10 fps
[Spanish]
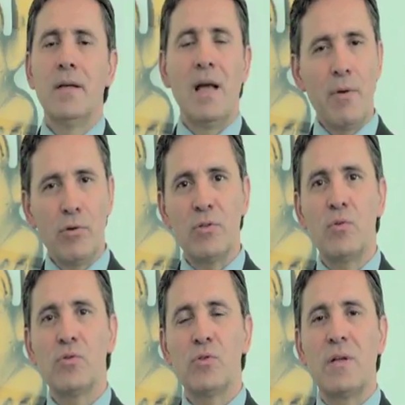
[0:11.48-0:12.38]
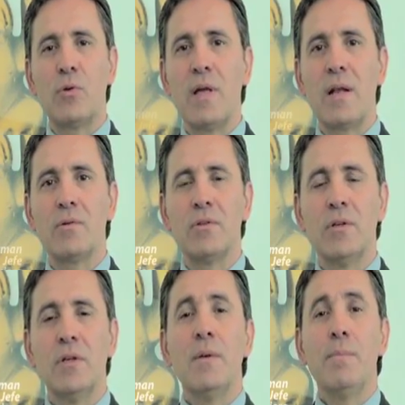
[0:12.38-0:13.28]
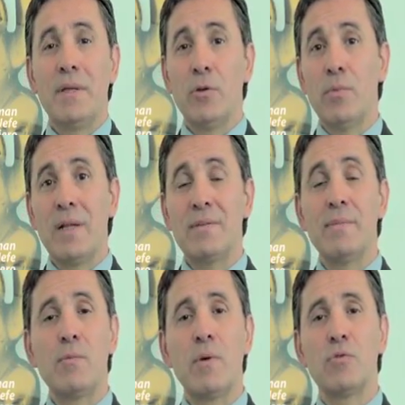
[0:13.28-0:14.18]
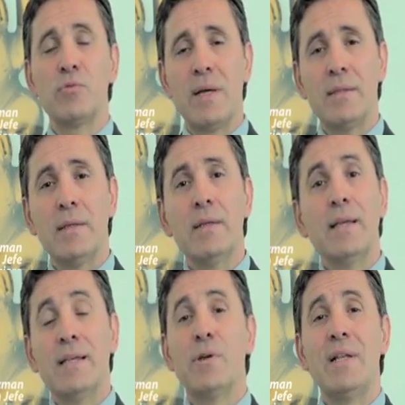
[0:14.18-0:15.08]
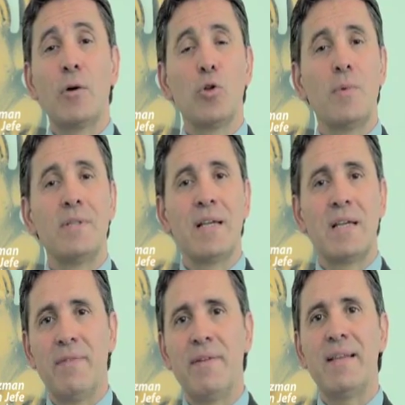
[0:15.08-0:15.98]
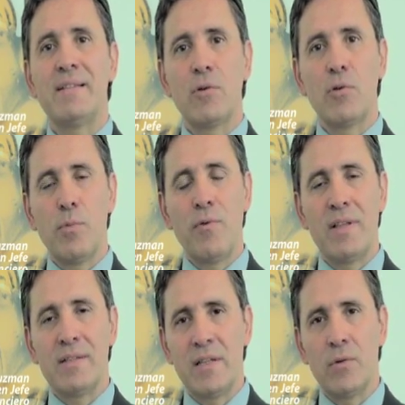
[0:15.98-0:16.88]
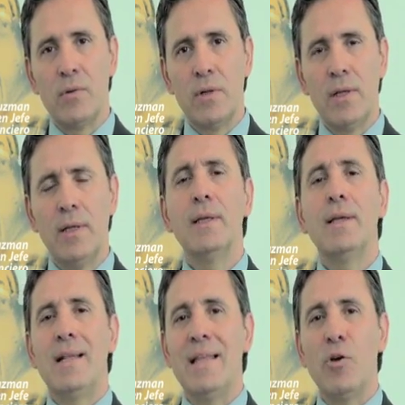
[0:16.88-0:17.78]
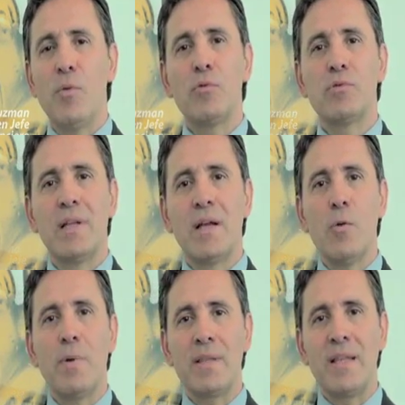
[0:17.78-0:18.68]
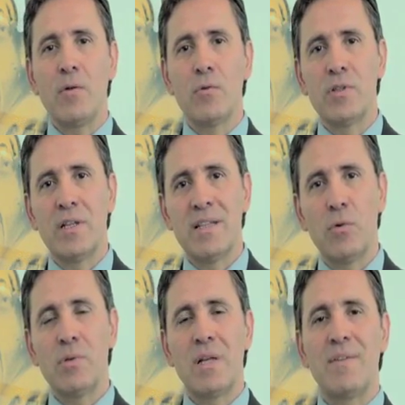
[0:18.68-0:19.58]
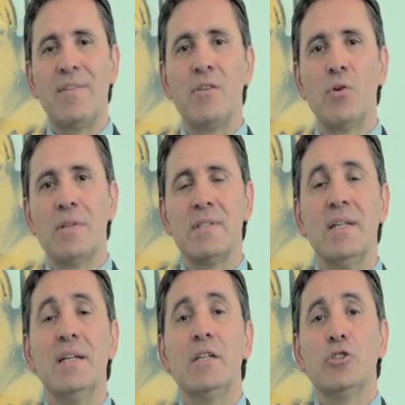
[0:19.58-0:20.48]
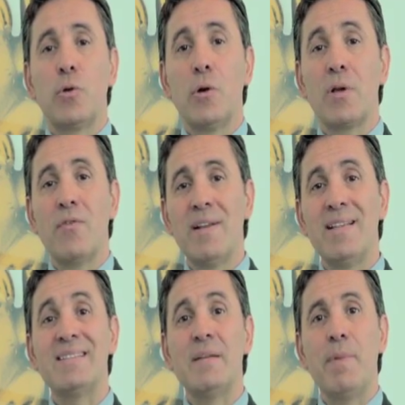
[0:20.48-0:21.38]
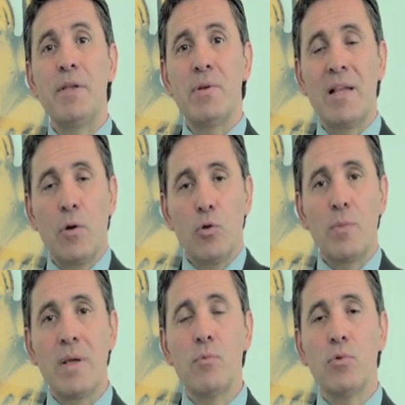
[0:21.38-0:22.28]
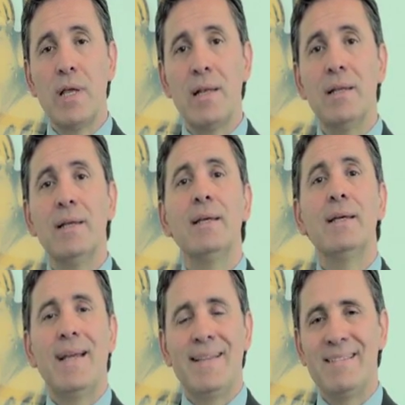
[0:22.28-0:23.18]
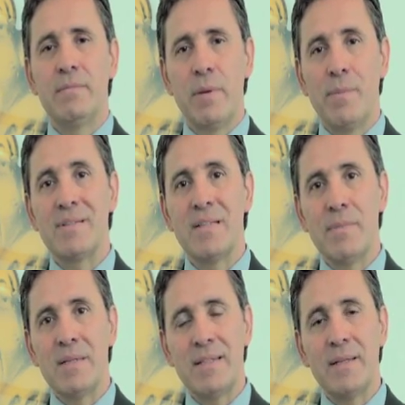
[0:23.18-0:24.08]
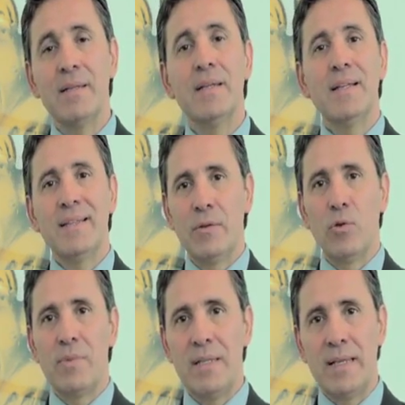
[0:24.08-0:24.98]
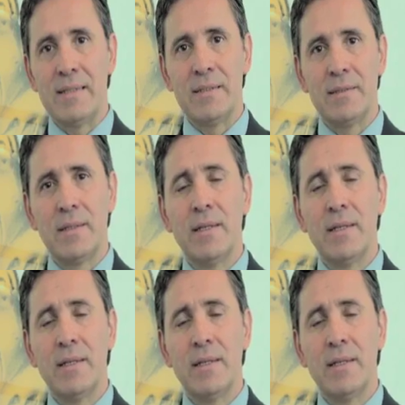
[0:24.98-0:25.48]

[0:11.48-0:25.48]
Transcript: Amigos, es un gusto saludarlos. Mi nombre es Manuel Guzmán y soy el economista en jefe de ICSE Grupo Financiero. El día de hoy me gustaría compartir con ustedes algunas reflexiones sobre lo que fue el desempeño de la economía mundial en este primer semestre de 2010.